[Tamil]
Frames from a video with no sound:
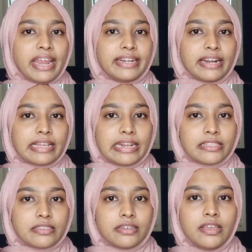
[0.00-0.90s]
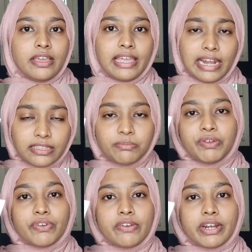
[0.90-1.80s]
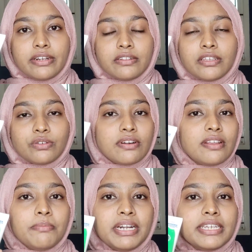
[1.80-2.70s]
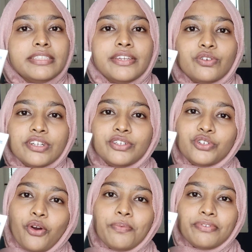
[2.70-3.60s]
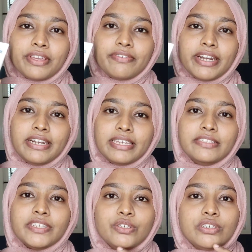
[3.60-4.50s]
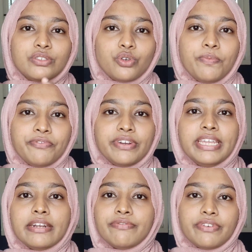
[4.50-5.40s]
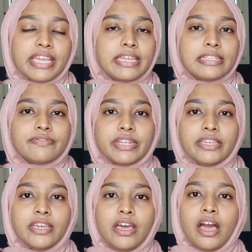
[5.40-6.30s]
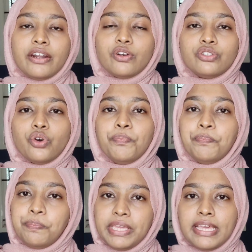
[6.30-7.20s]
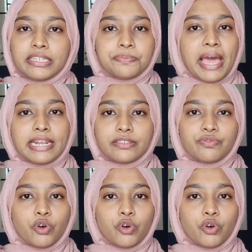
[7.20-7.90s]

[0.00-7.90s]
ஹைட்ரா கிளென்சர் எல்லாத்தையுமே ஃபேவரேட்டுன்னு தான் சொல்கிறேன் பட் இது என்னோட டாப் ஃபேவரேட் இது வந்து ஒரு சோப் ஃப்ரீ அண்ட் ஃப்ரேக்ரன்ஸ் ஃப்ரீ அண்ட் ஆல்சோ பிஹெச் பேலன்ஸ்